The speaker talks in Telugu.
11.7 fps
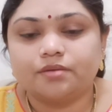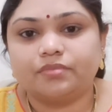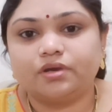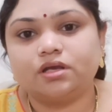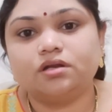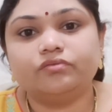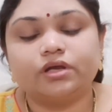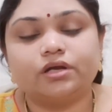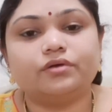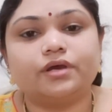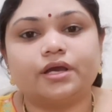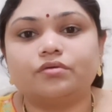మెయిన్
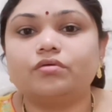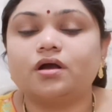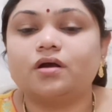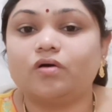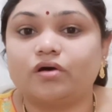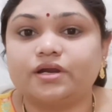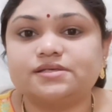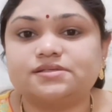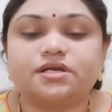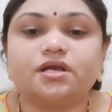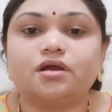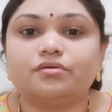వీళ్ళు ఎక్కువగా
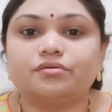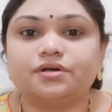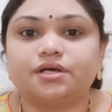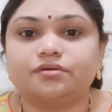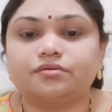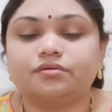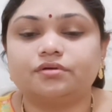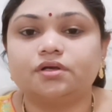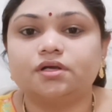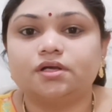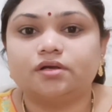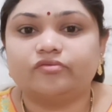హానెస్టీగా ఉంటారు
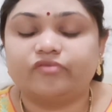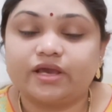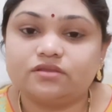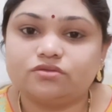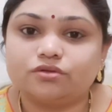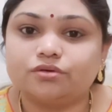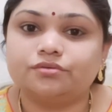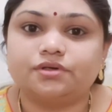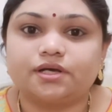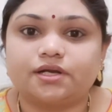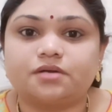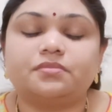ఫెయిత్తో
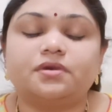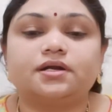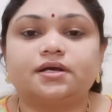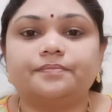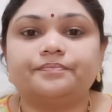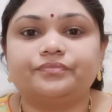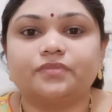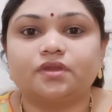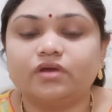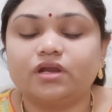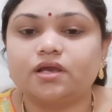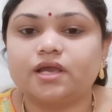ఉంటారనమాట
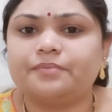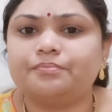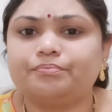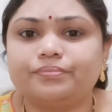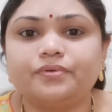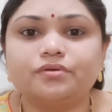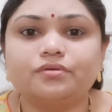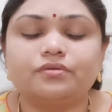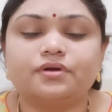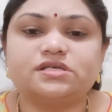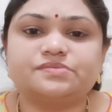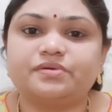వీళ్ళకి ఎప్పుడు
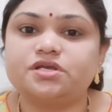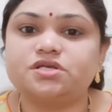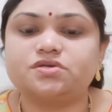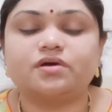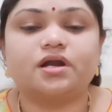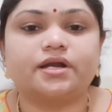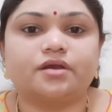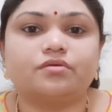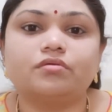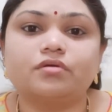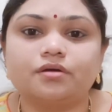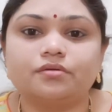కూడా స్పిరిచువాలిటీ
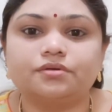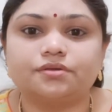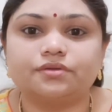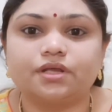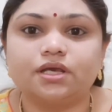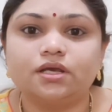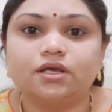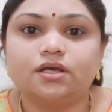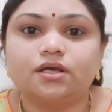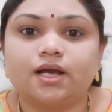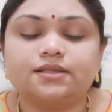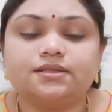ఎక్కువగా ఉంటుంది
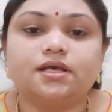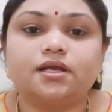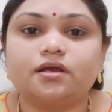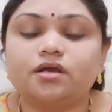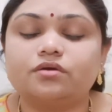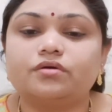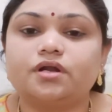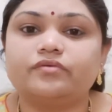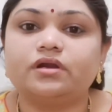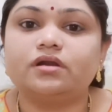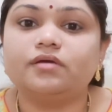అందరికీ కూడా వీళ్ళు